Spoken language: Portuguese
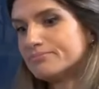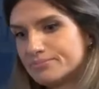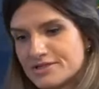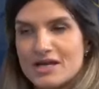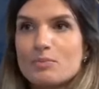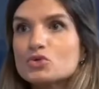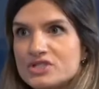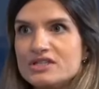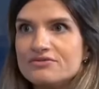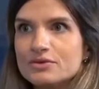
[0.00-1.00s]
seria
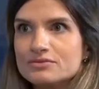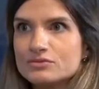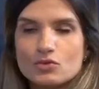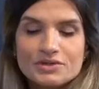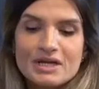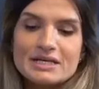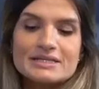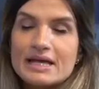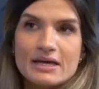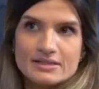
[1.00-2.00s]
possível, o quanto ele
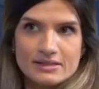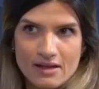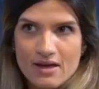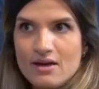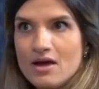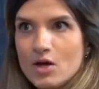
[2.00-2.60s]
quisesse, né?